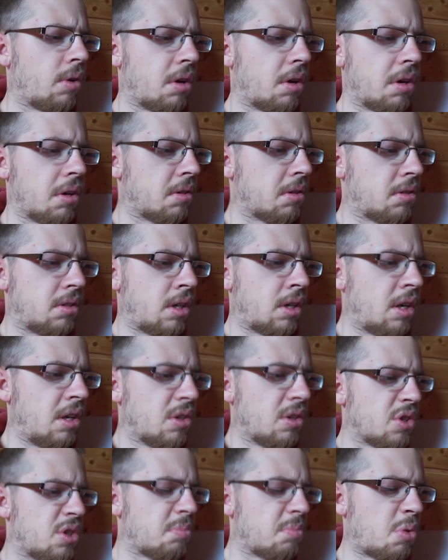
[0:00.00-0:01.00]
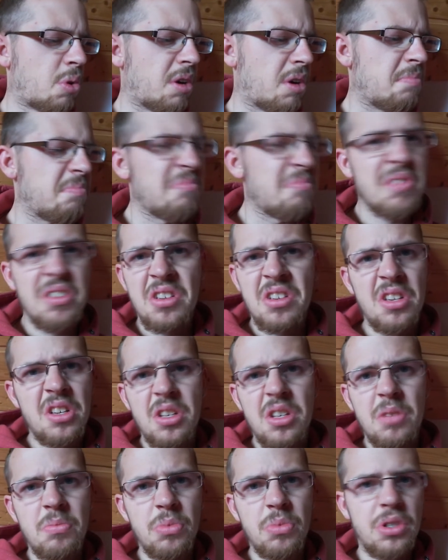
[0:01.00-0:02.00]
oder Kiles Moor?
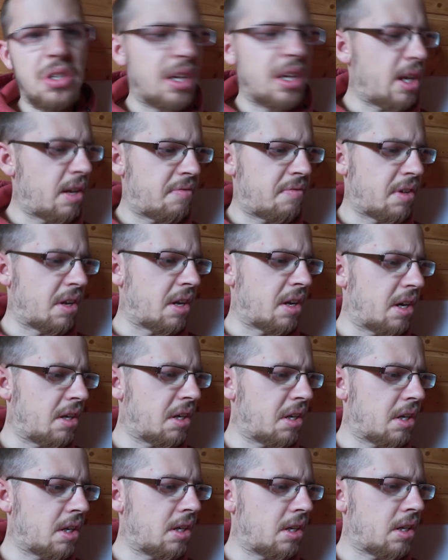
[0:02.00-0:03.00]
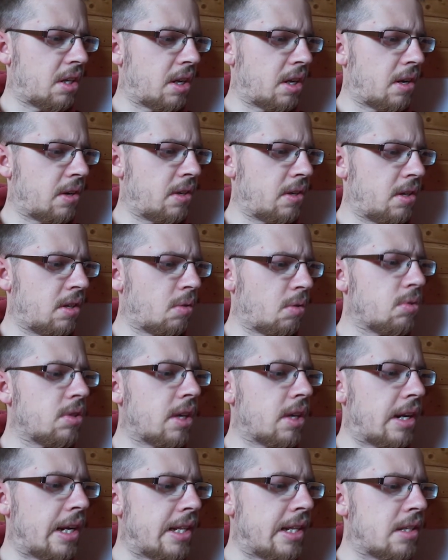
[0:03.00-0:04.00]
Muss ich leider verneinen, den kenne ich leider nicht. Und
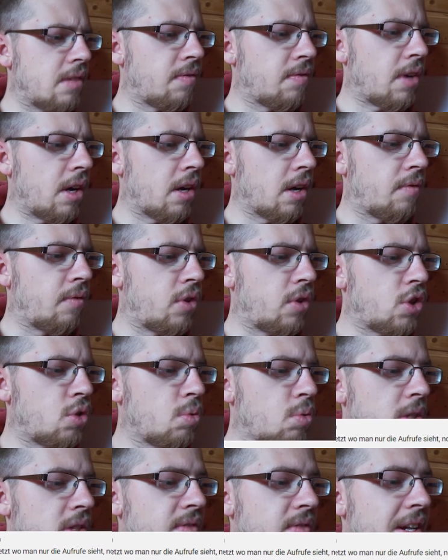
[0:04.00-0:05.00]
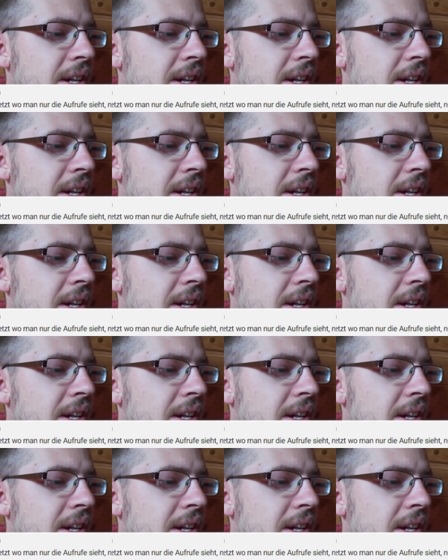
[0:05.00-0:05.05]
seine letzte Frage, würdest du ins